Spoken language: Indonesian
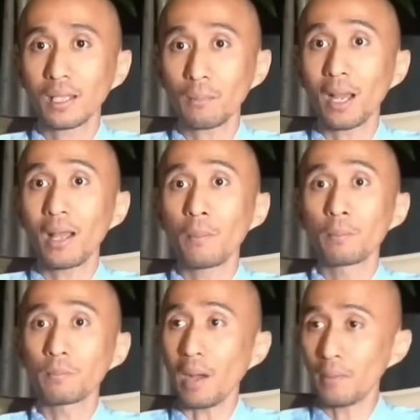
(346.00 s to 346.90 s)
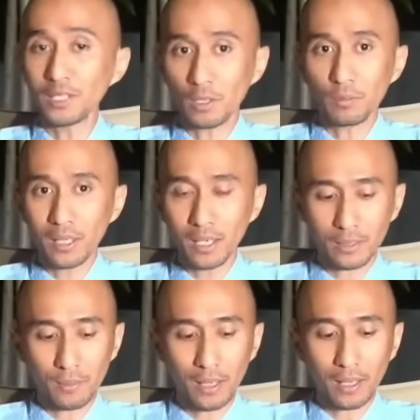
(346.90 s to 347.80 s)
Sama, Abah selalu bilang
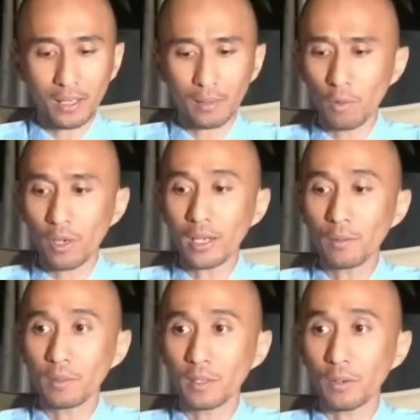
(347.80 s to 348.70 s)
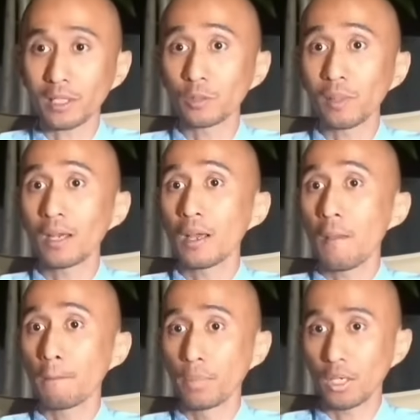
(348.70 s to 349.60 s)
sama anak-anak, boleh kamu berdoa, cuman
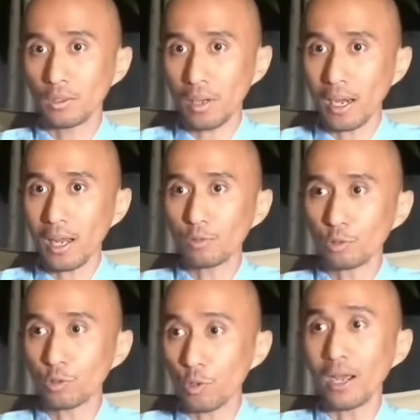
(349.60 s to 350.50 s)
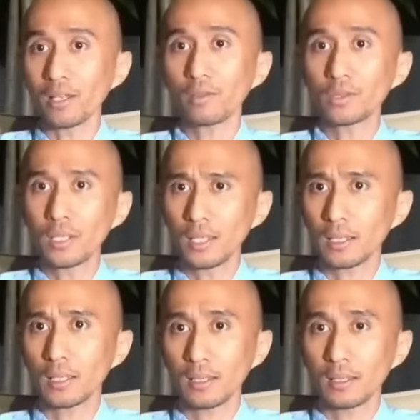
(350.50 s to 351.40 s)
berdoalah untuk doa itu sendiri.